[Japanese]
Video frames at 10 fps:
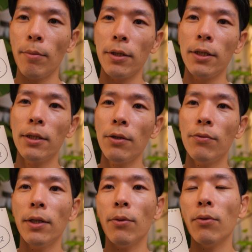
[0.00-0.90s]
まあ実際
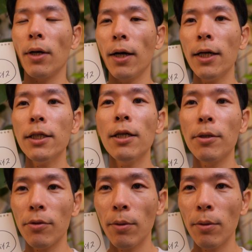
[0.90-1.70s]
不安なこと考えちゃいますよ